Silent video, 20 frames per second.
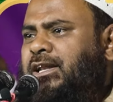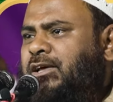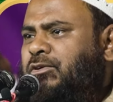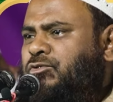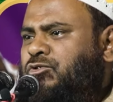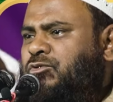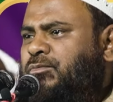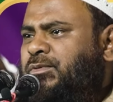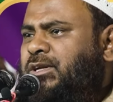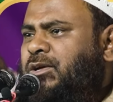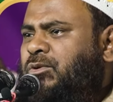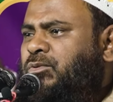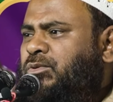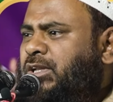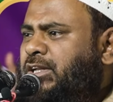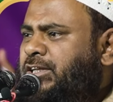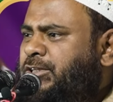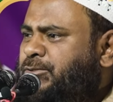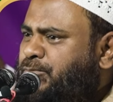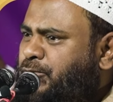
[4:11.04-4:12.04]
আল্লাহ সুবানাও
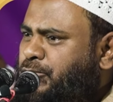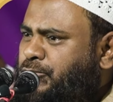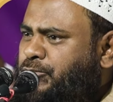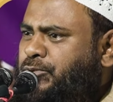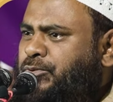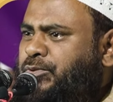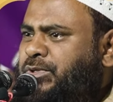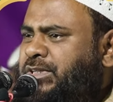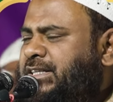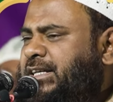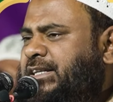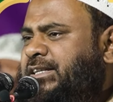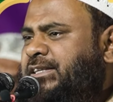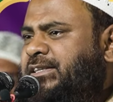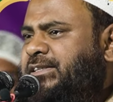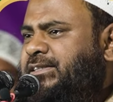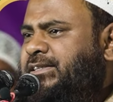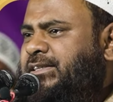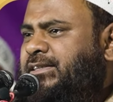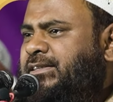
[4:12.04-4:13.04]
তালা স্পষ্ট করে
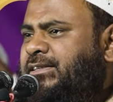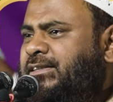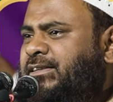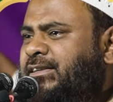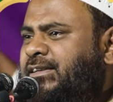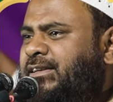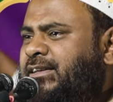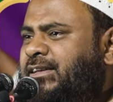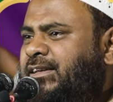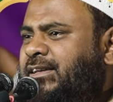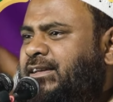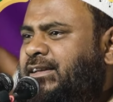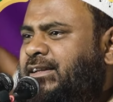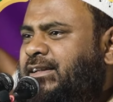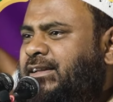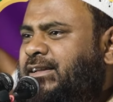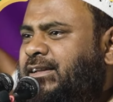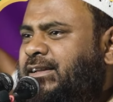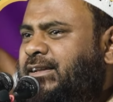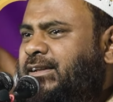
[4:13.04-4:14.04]
জানিয়েছেন
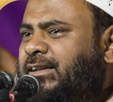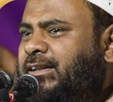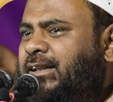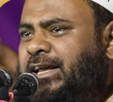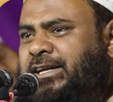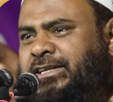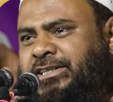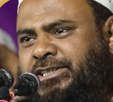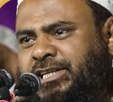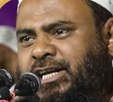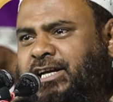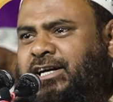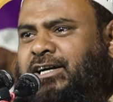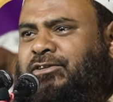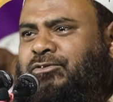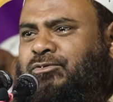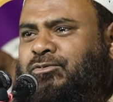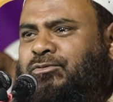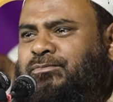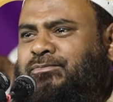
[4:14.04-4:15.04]
লাইন শাকার
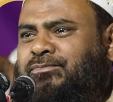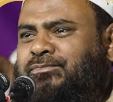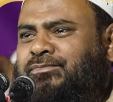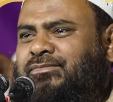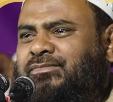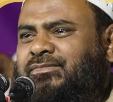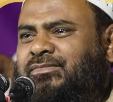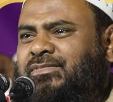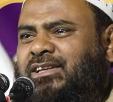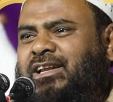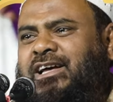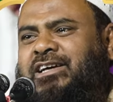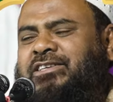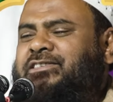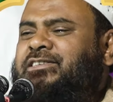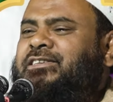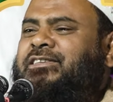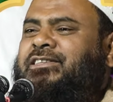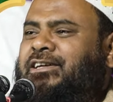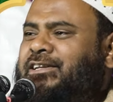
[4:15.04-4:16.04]

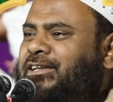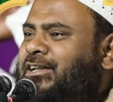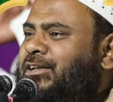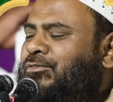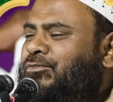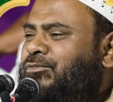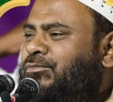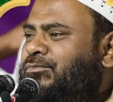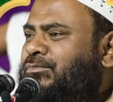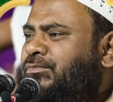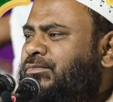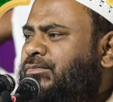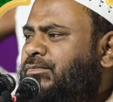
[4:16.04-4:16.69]
লাসি দান্নাকুম